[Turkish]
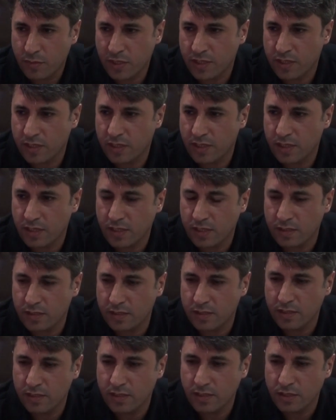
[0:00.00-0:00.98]

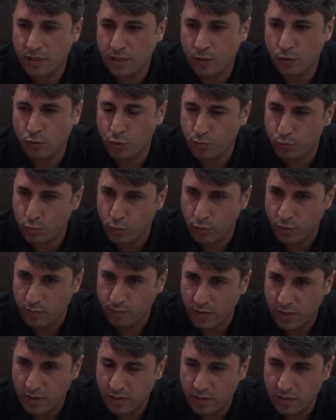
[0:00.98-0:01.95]
Makinelerde e, şimdi tüp
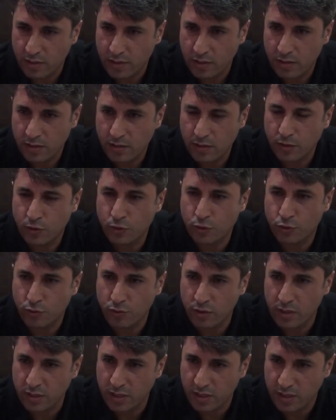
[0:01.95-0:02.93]
dolum var,
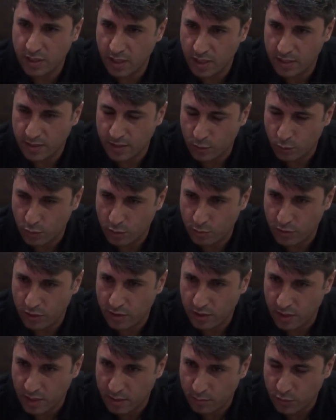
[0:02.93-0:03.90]
çikolata kase dolumu
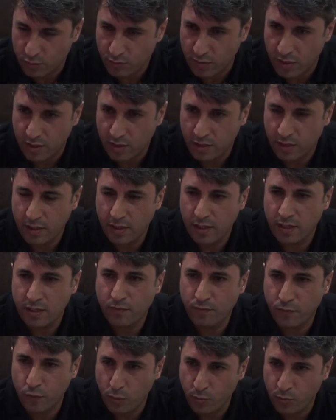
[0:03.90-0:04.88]
dediklerimiz var.
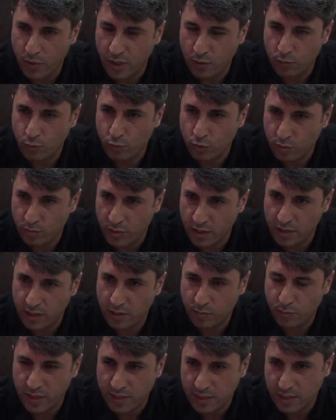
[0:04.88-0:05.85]
Flupak
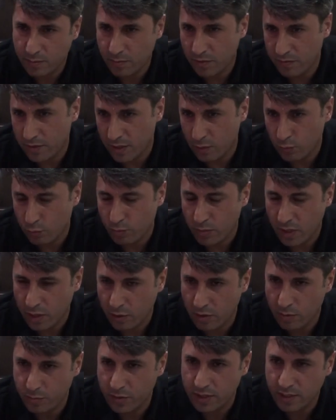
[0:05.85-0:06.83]
otomatik besleme ve
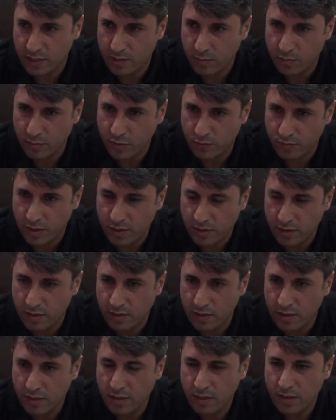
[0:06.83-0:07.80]
manuel beslememiz var.
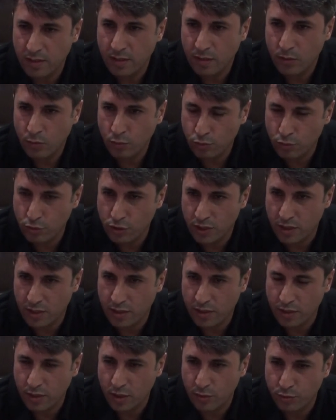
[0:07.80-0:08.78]
Evet. Bu tür
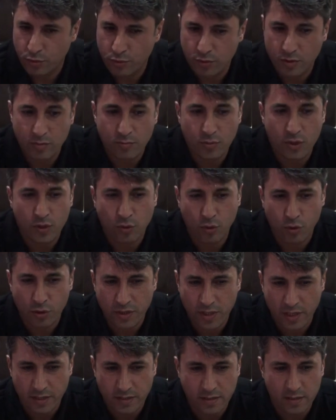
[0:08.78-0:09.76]
şeyleri yapıyoruz. Bir de
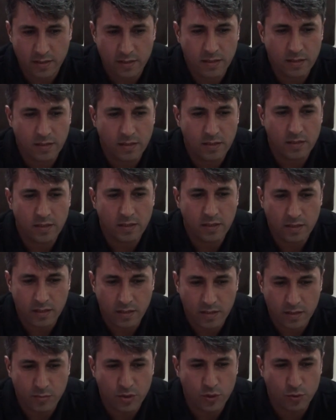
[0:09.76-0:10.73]
kornet, e,
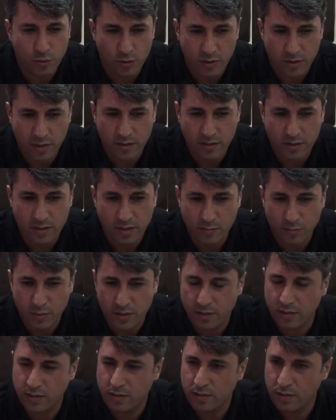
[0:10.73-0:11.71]
biz kornet
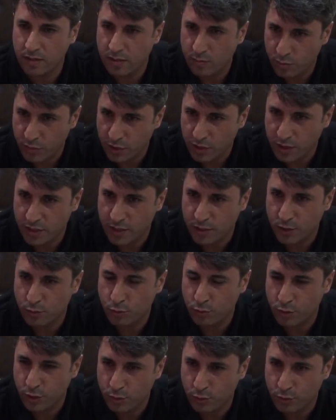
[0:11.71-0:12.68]
dediğimiz
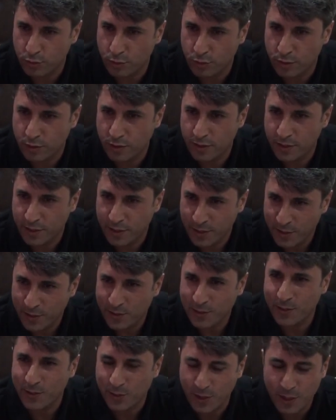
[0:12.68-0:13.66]
makinesini üretiyoruz. Evet, biz de tattık
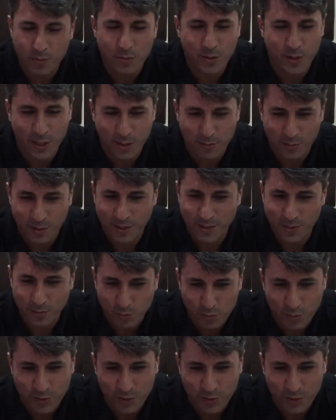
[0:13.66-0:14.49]
röportajdan tabii, tabii. önce.